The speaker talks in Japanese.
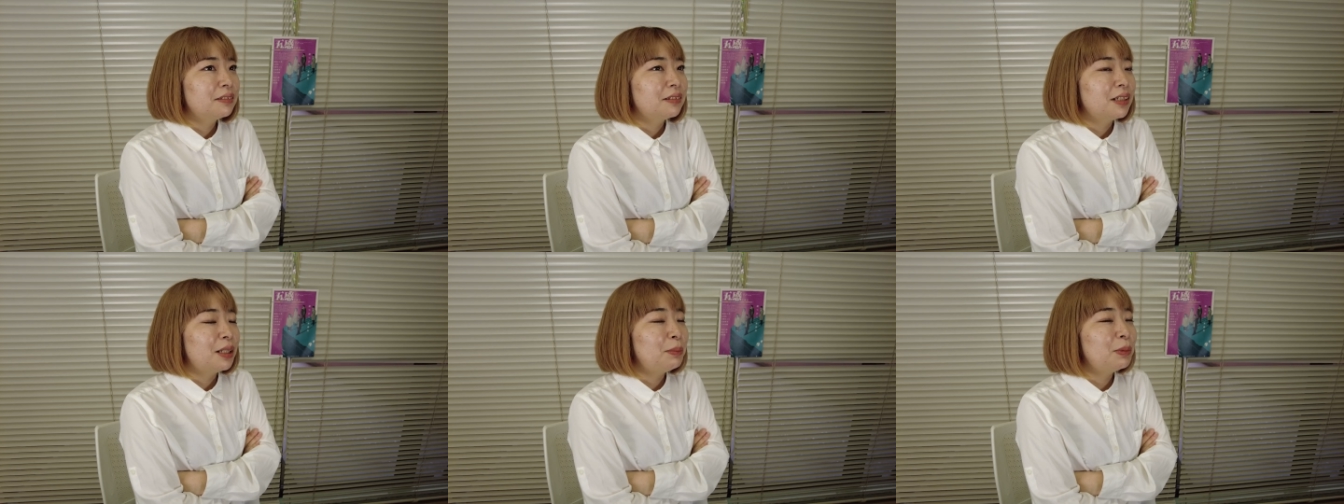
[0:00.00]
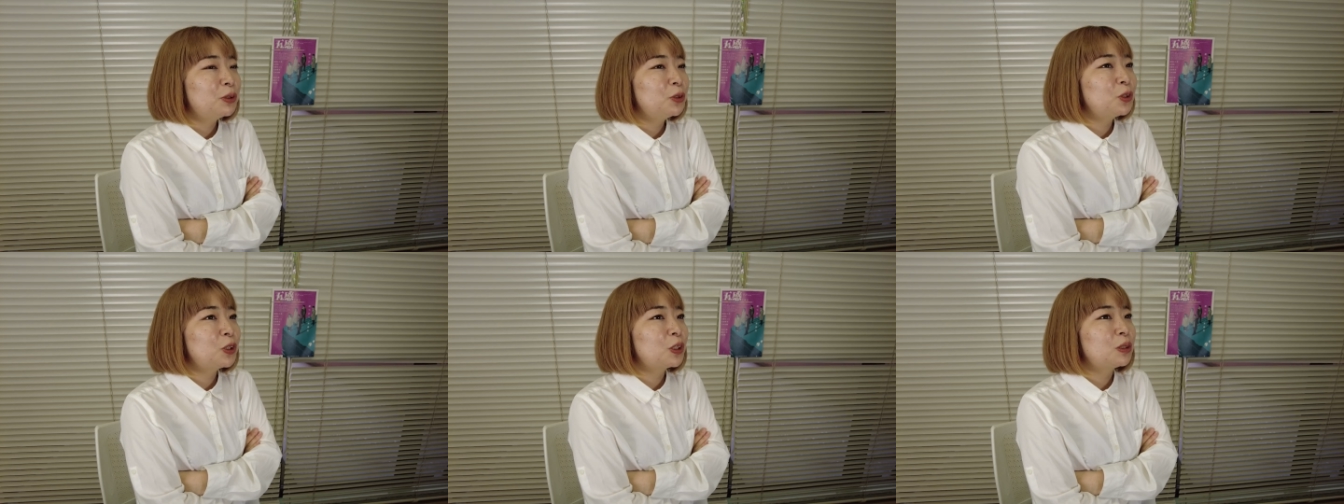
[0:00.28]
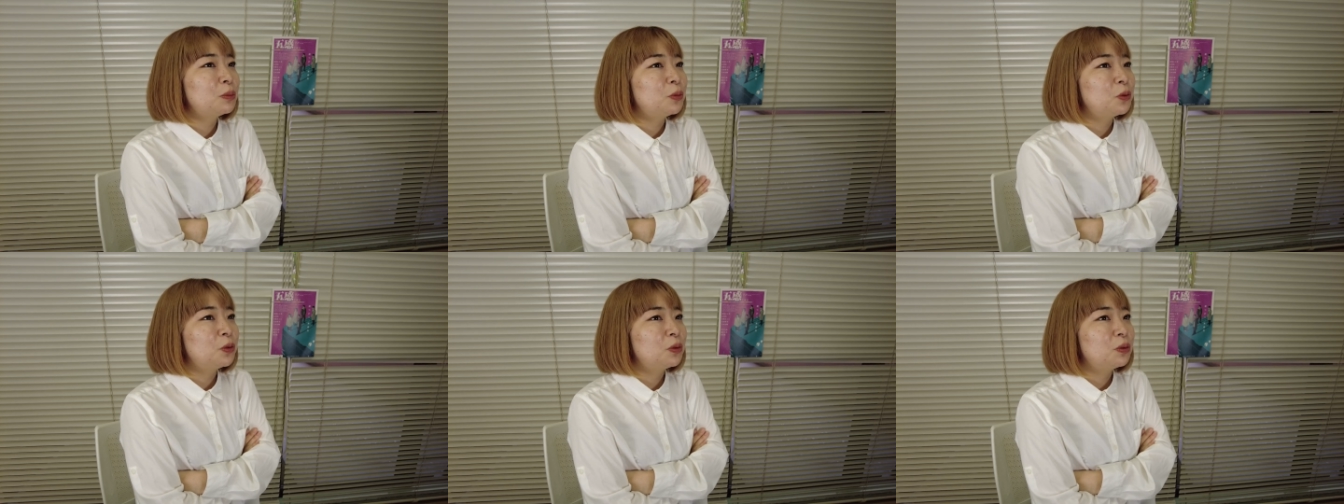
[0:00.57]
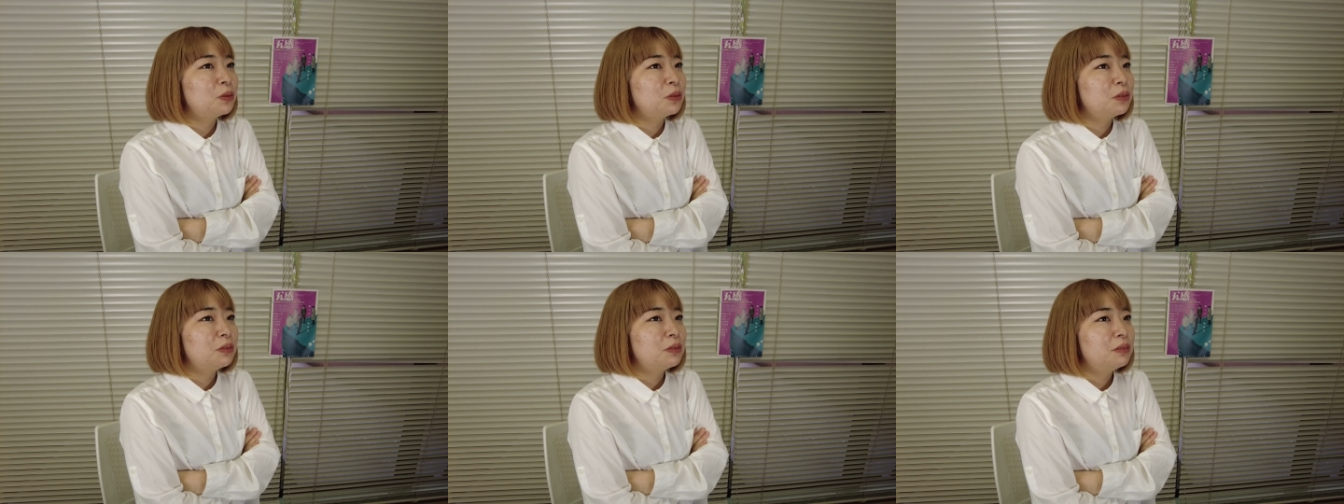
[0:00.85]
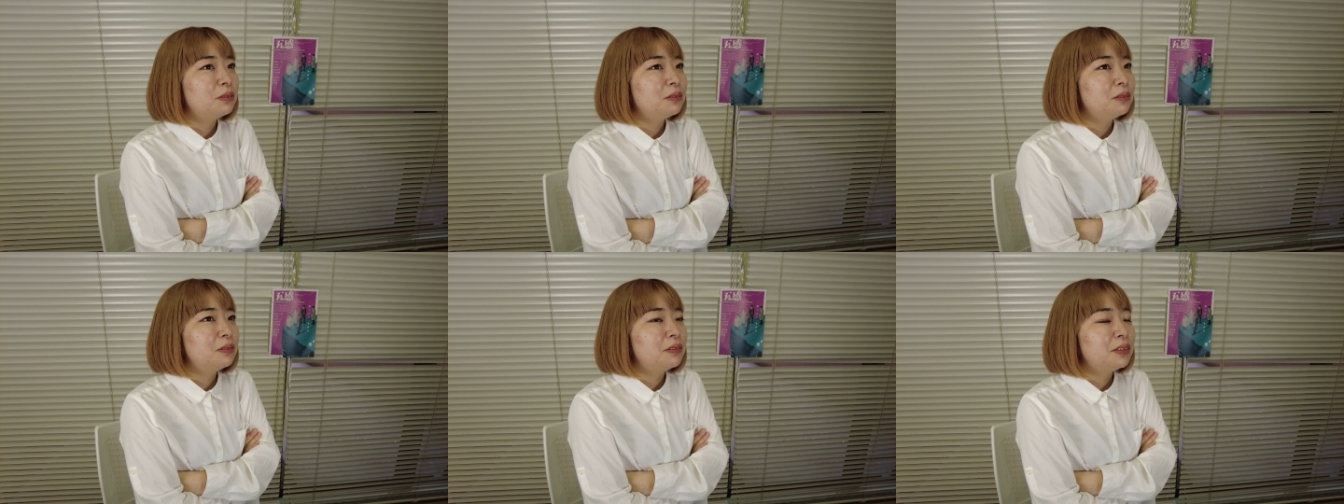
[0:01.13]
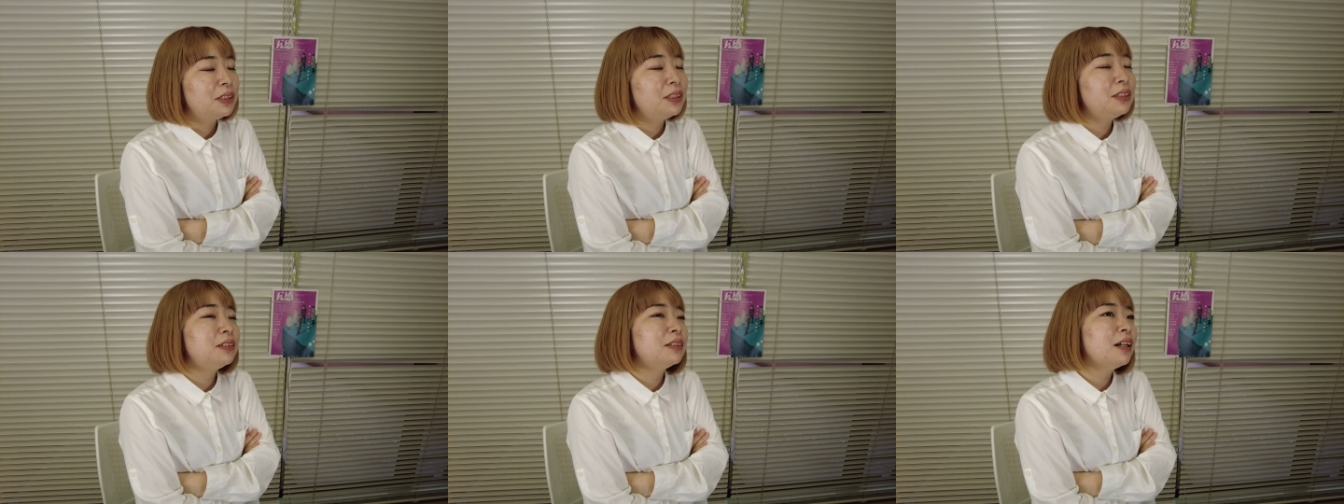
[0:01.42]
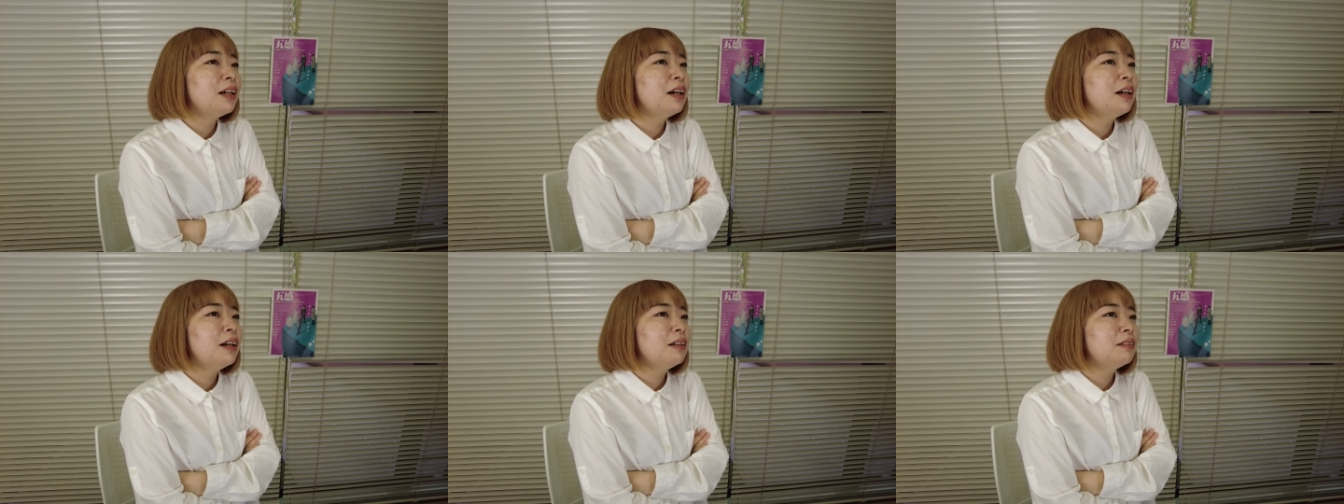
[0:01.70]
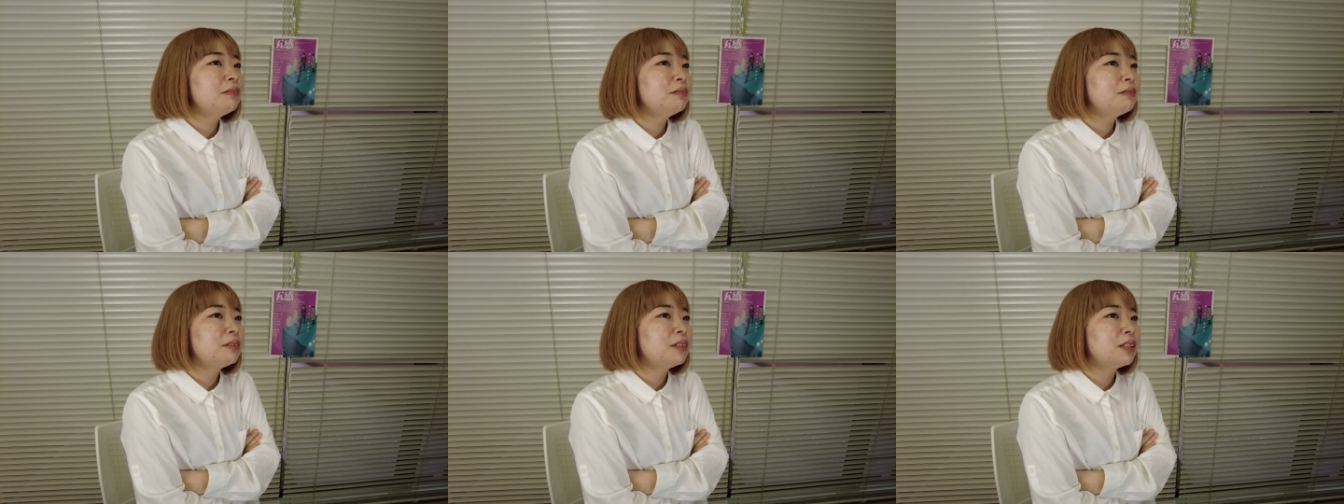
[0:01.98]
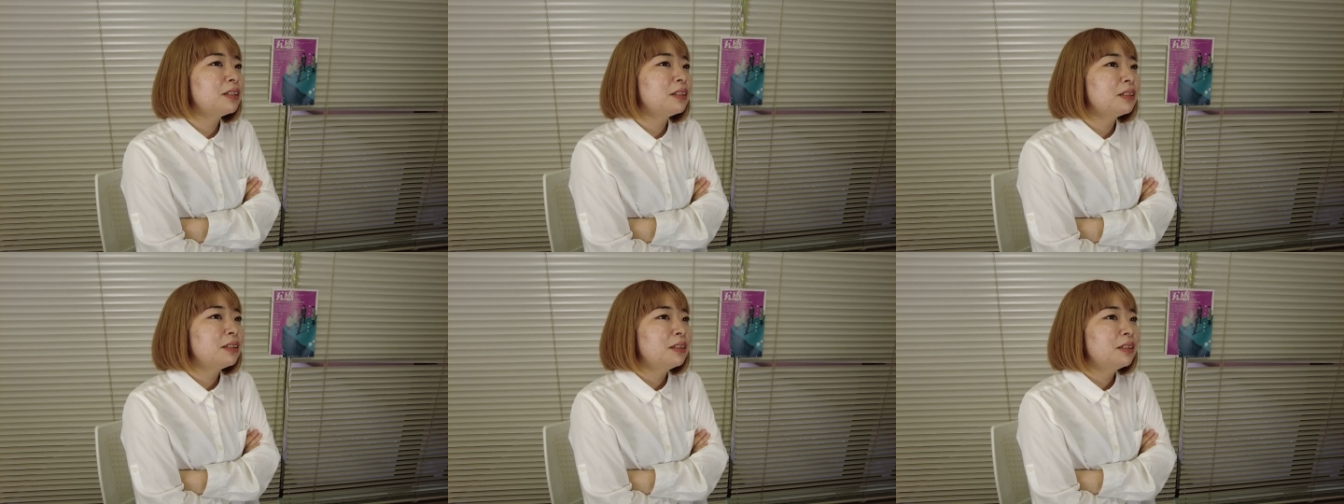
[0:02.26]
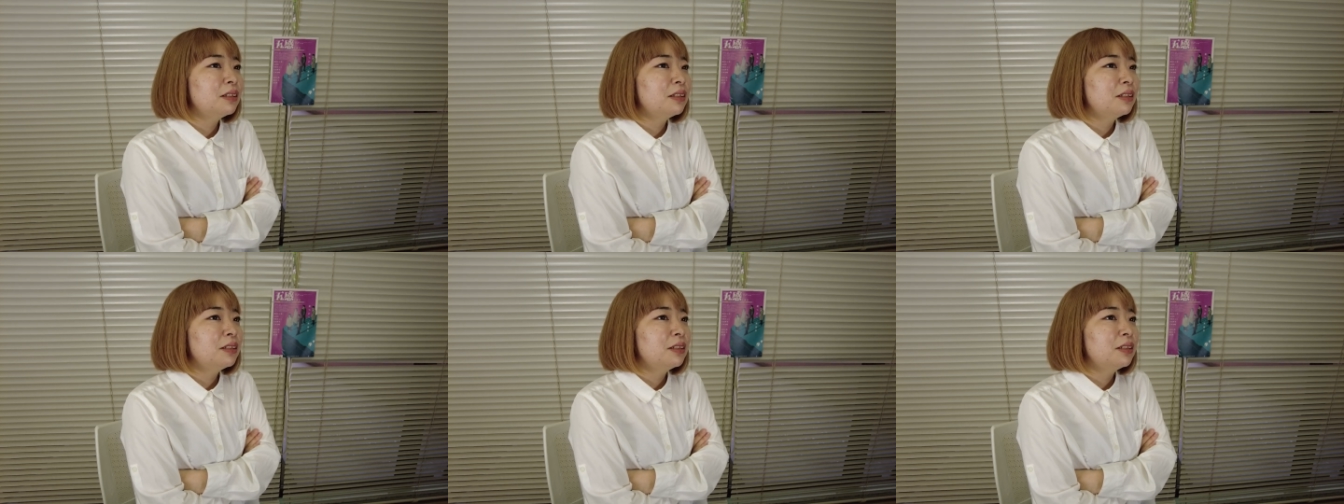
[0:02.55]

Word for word: 天の弱もいいなーって